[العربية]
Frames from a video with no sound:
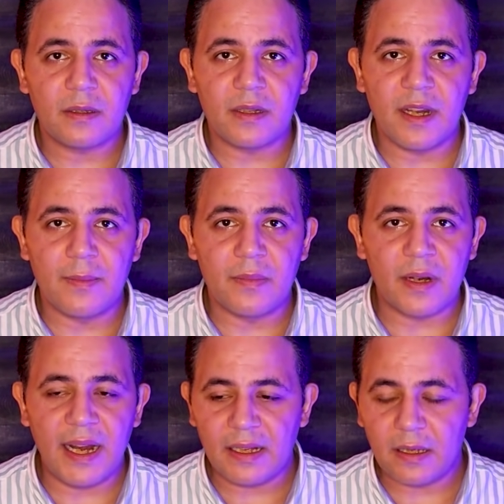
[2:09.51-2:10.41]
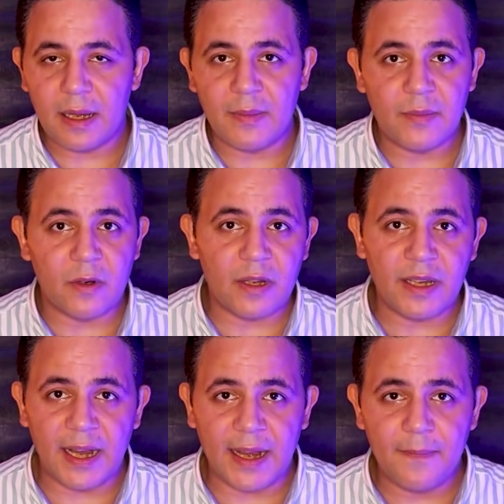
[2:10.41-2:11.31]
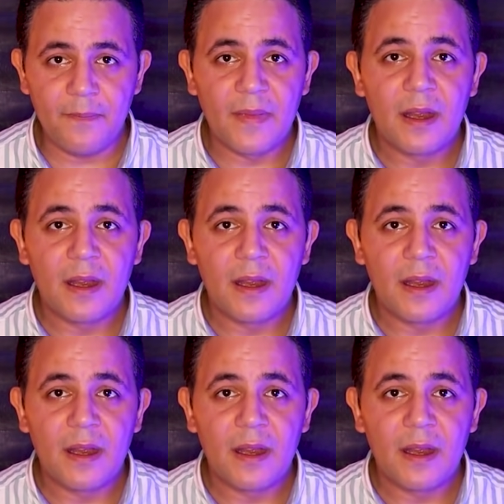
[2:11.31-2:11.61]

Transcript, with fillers: طلع امبارح أمام الرأي العام